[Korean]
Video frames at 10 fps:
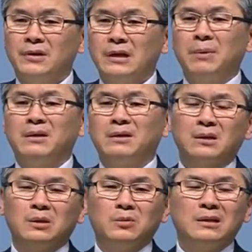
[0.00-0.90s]
예배를
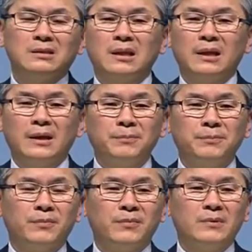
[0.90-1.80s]
인도하는데
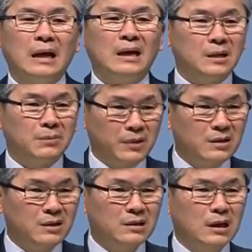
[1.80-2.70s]
다 예배가
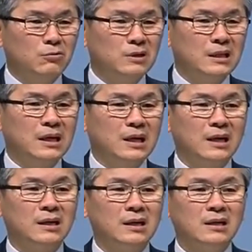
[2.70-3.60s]
끝나고
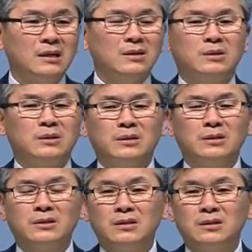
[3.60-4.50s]
나니까
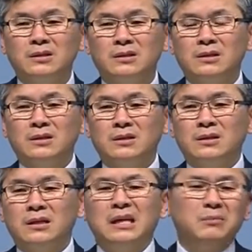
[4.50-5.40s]
어떤
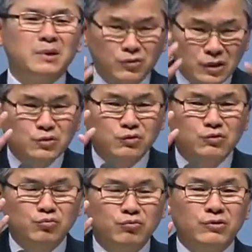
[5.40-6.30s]
이미 눈이
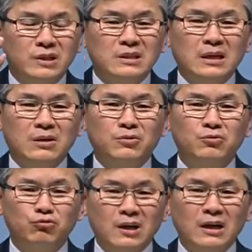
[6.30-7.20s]
퉁퉁 부어 있더라고요.
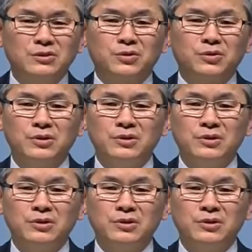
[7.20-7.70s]
울어가지고.